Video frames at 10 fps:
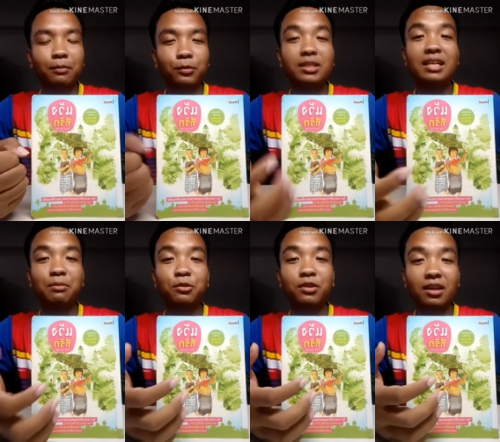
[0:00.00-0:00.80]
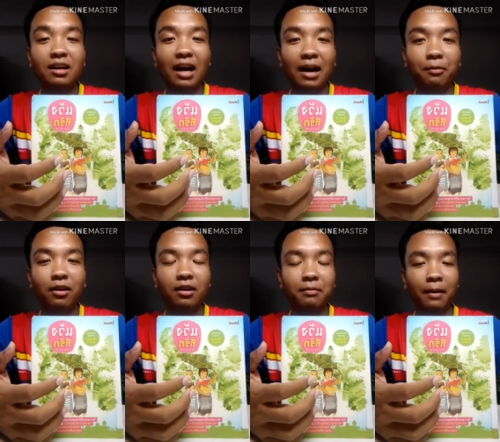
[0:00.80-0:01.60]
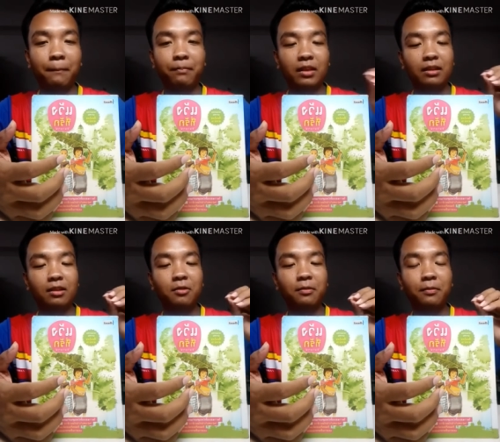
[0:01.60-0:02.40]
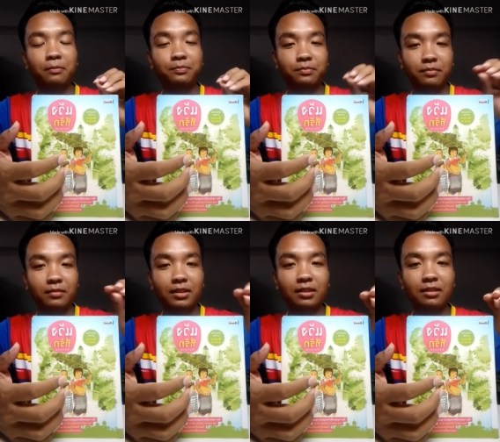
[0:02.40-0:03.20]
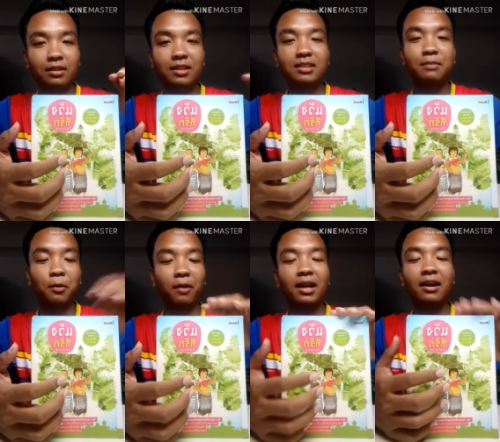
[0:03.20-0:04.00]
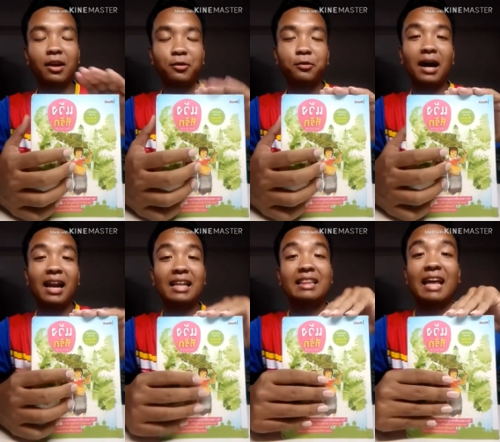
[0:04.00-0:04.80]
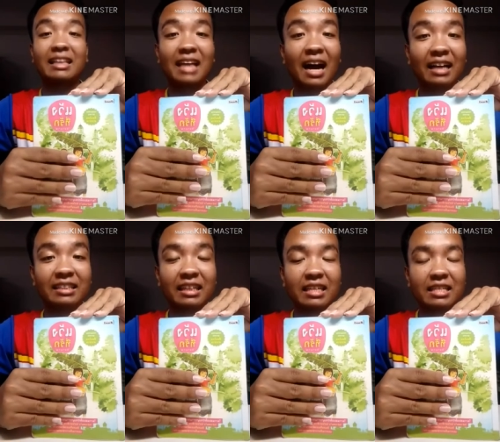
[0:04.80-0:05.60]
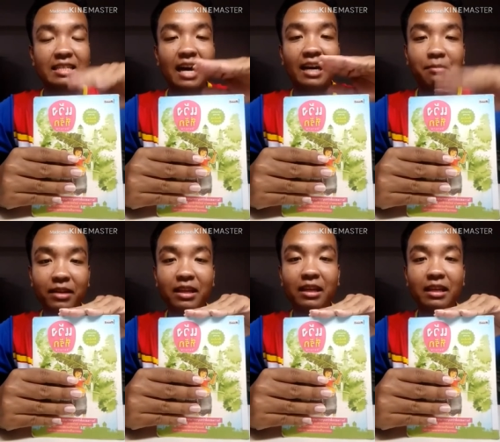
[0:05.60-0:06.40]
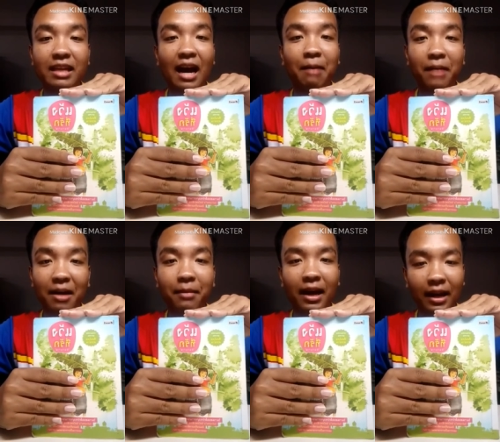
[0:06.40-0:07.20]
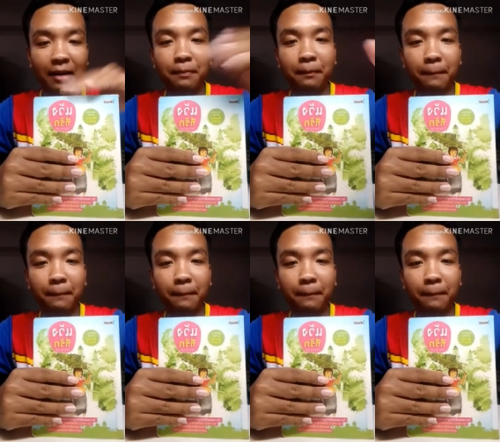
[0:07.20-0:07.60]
มุสลิมอยู่เยอะครับก็เลยแบบต้องก็ซึ่งผมก็ได้เรียนรู้อะไรต่างๆ จากเล่มนี้อย่างมากมายครับ